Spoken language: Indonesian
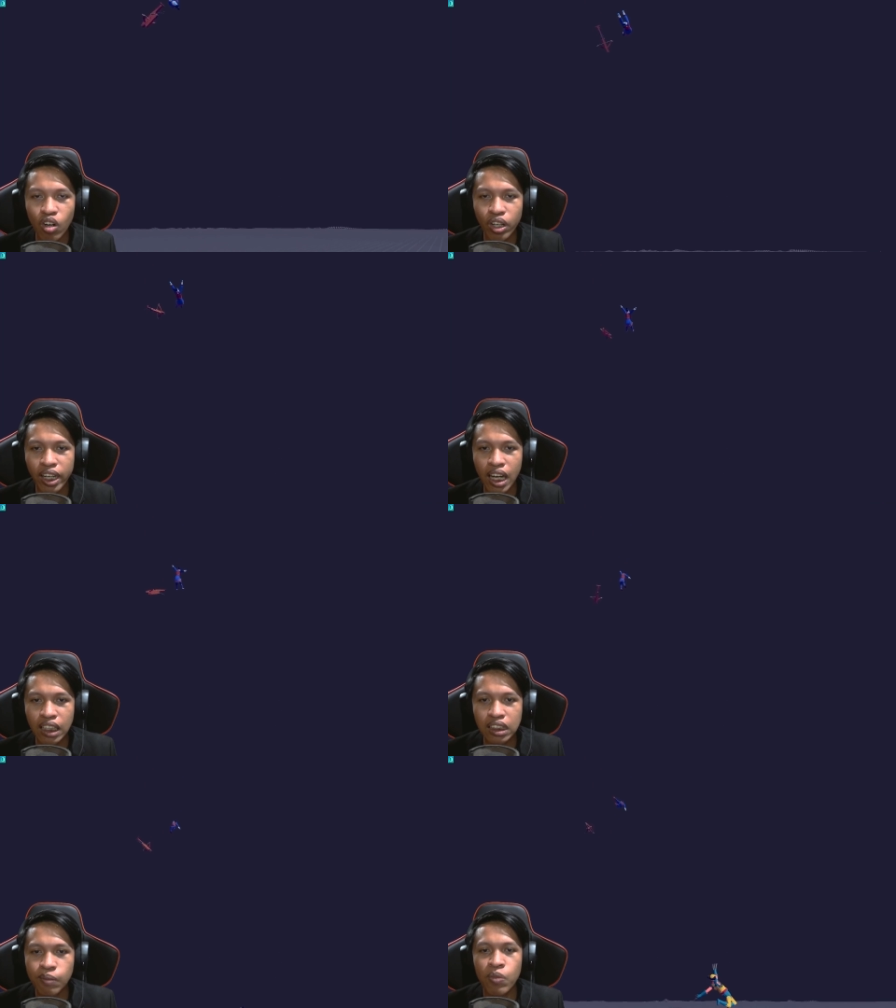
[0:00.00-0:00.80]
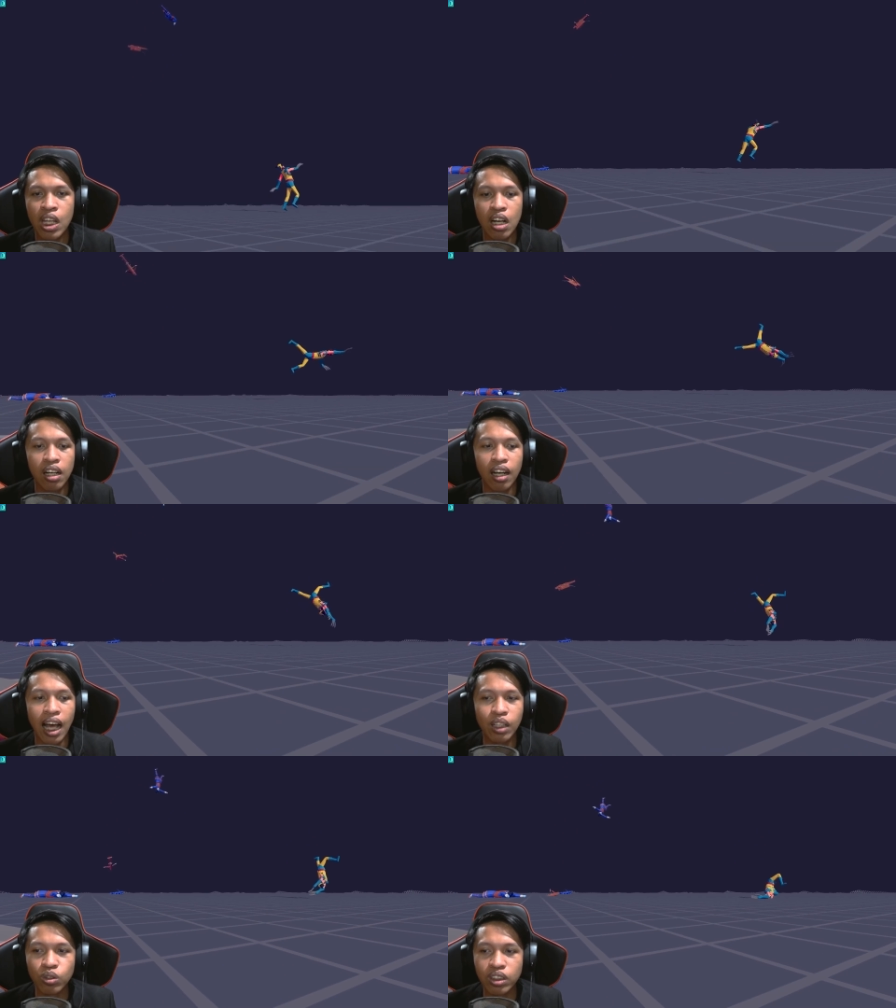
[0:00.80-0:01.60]
Oke, okay, nice.
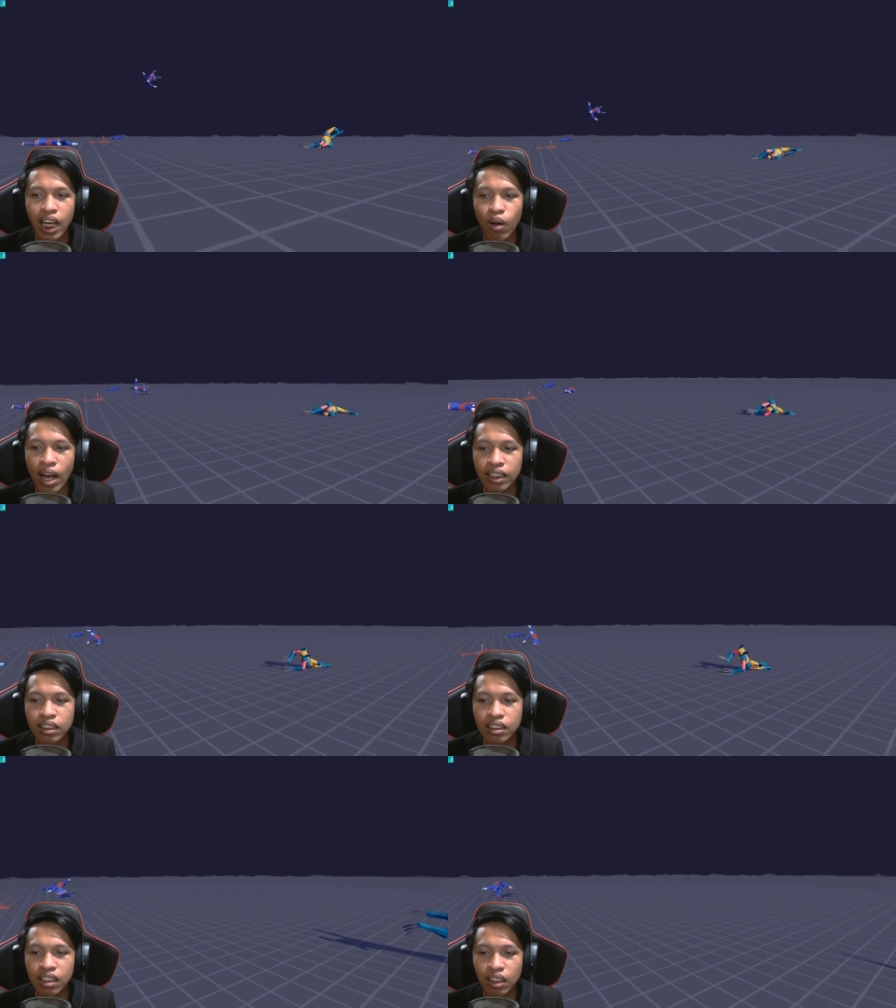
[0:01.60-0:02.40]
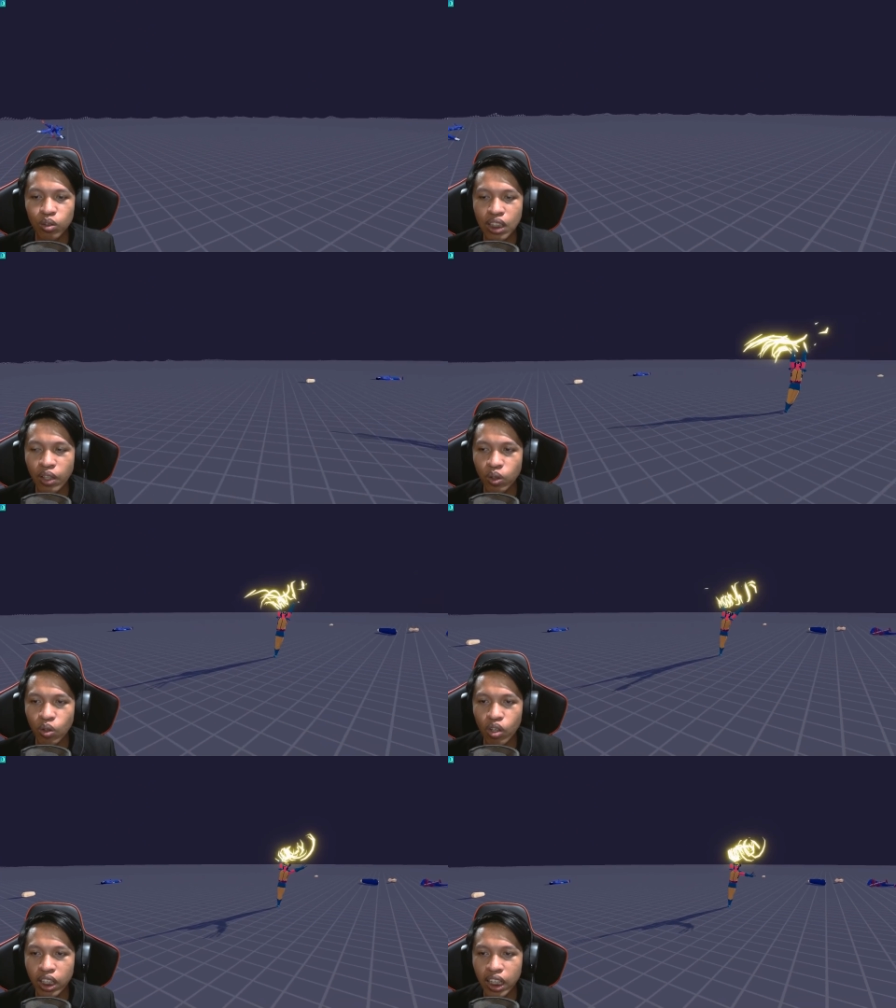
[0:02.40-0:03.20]
Langsung tewas dia satu-satu.
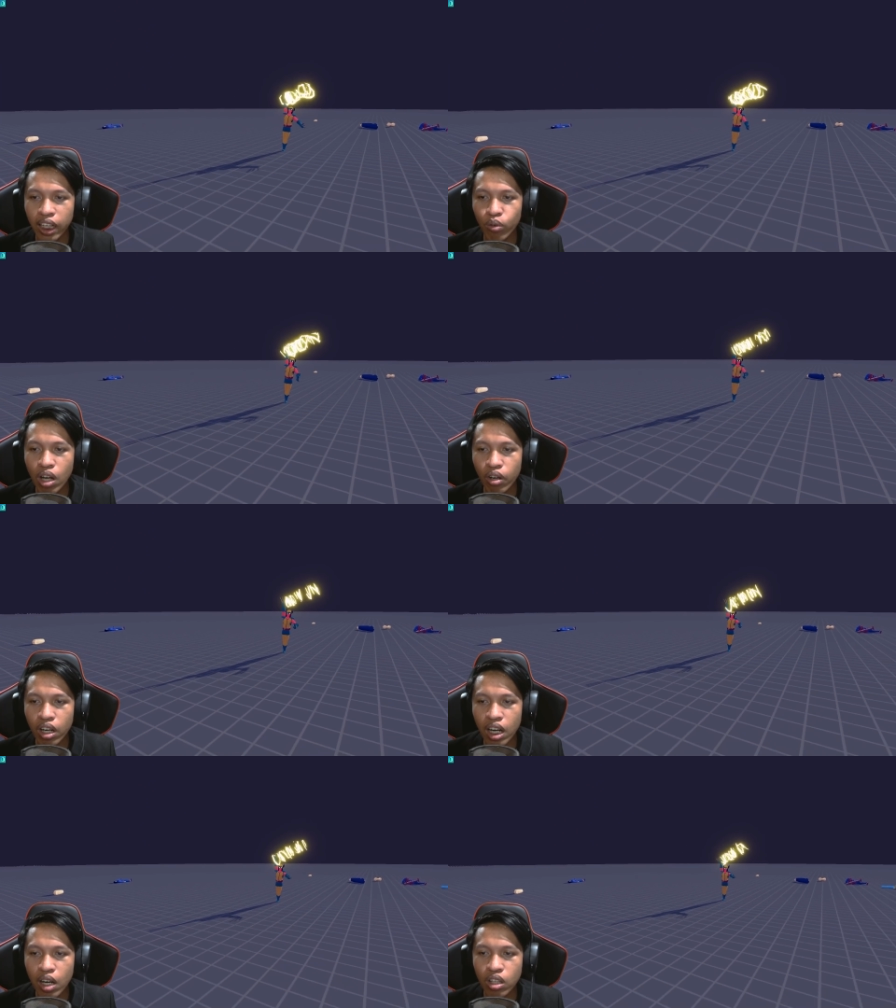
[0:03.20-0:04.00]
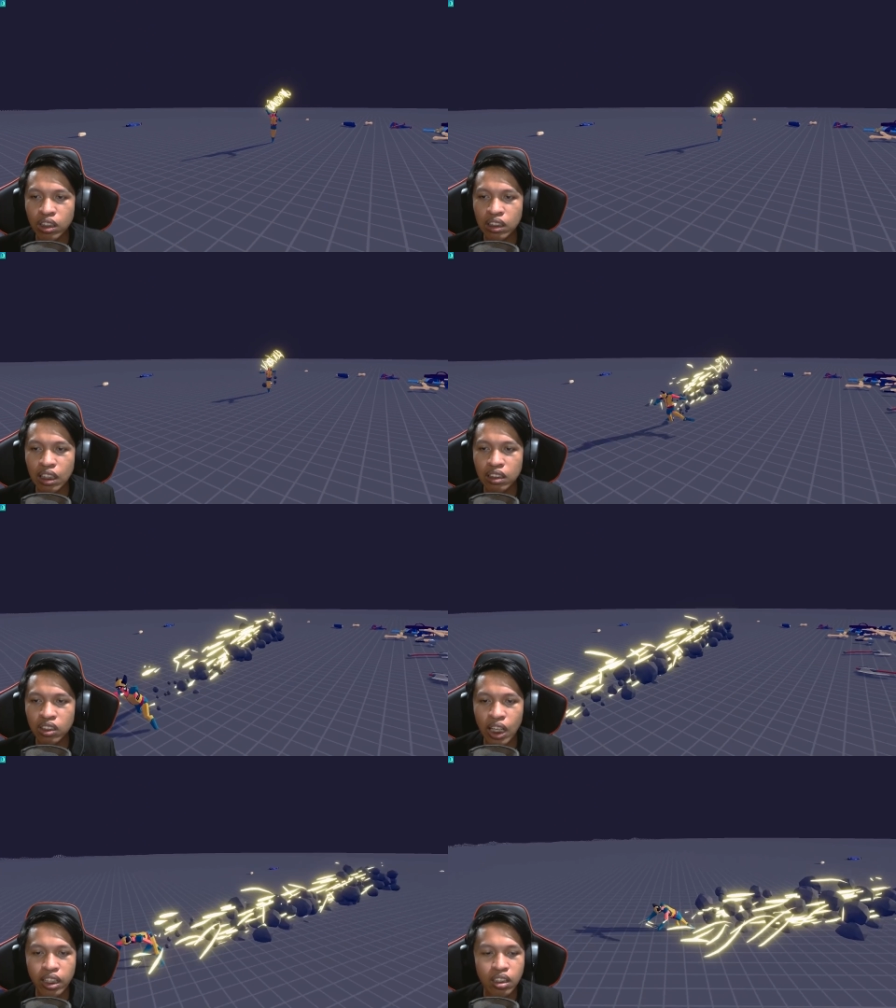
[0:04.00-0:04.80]
Oke, GG udah udah udah udah, selesai, udah
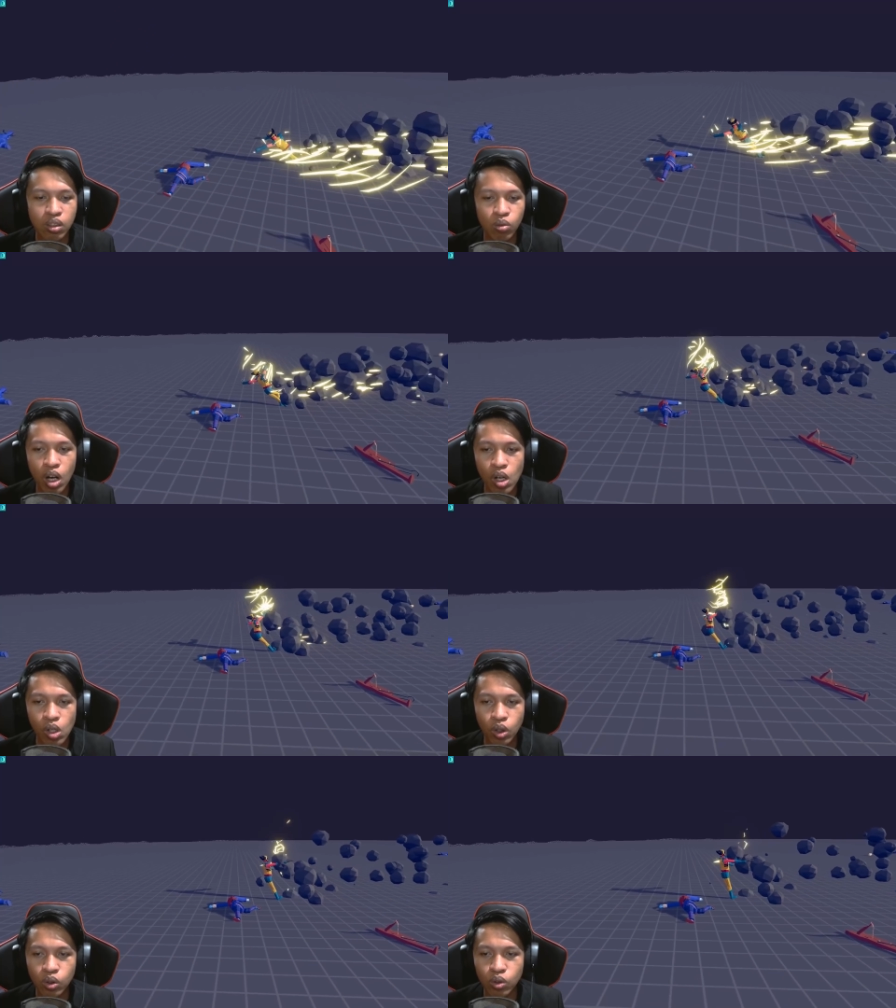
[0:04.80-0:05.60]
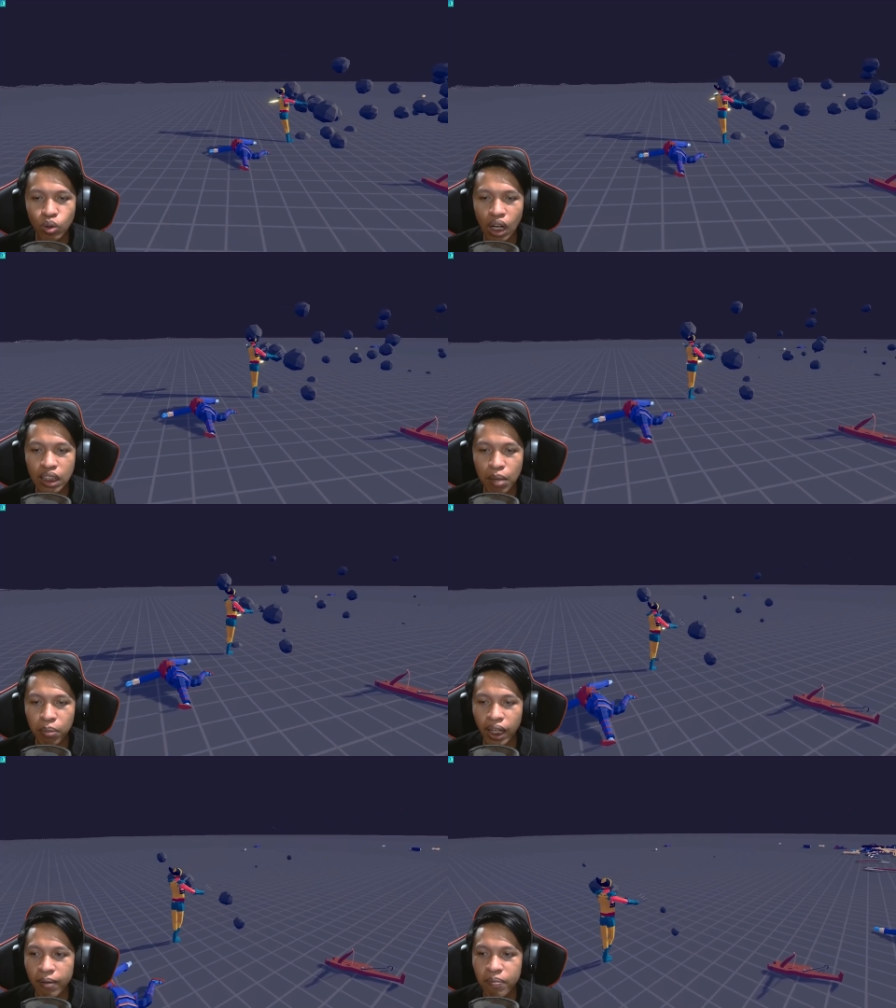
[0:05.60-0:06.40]
selesai. Wuh, nggak
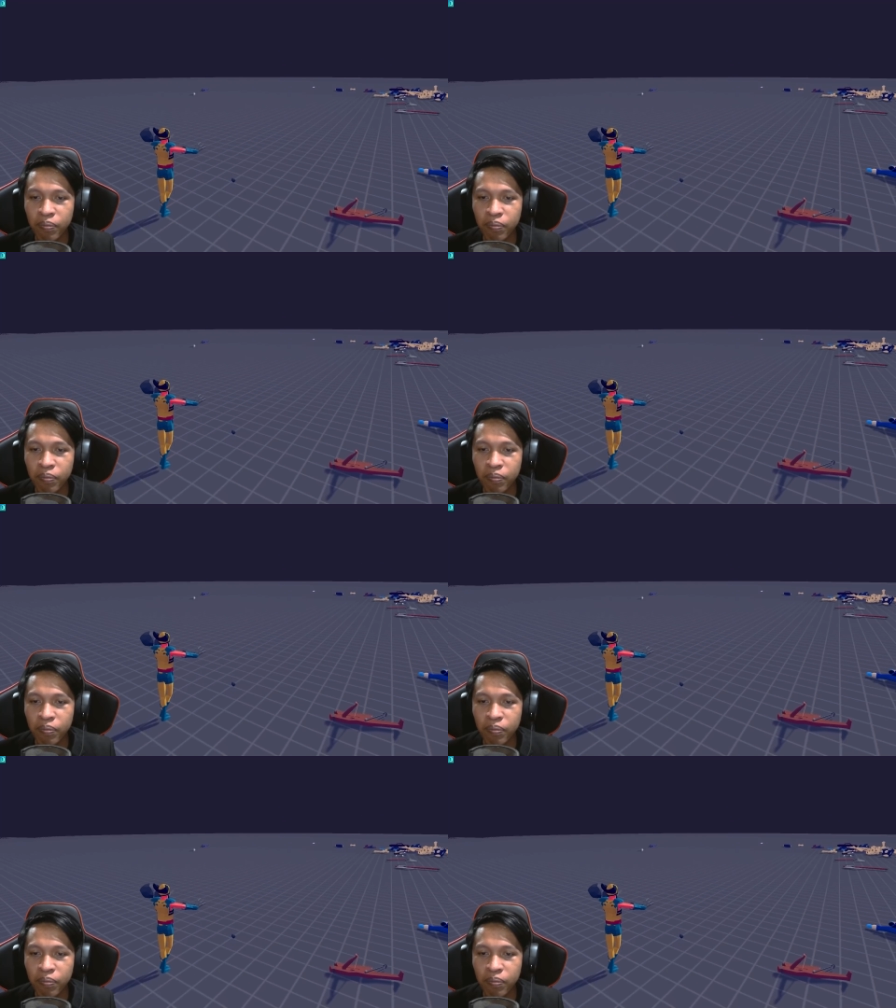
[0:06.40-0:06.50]
sampai.